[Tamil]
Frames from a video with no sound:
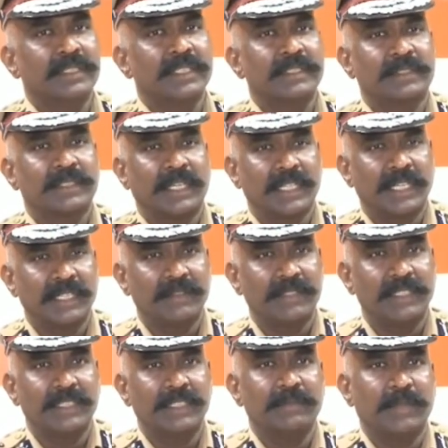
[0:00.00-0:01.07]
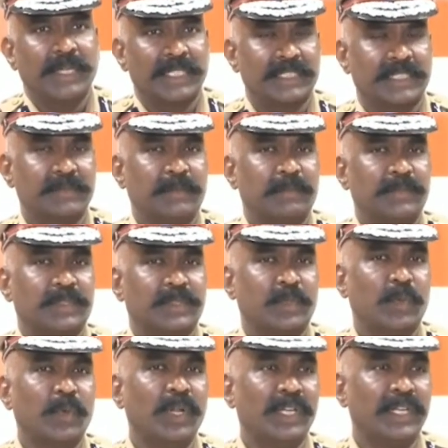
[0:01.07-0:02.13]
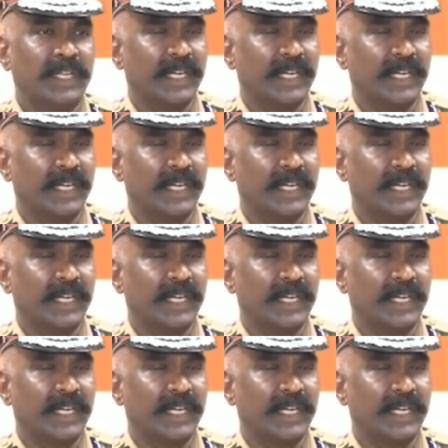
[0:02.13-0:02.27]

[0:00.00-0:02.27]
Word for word: இஸ் அதாவது வந்து மேக்ஸிமம் ஸ்கூலுக்கு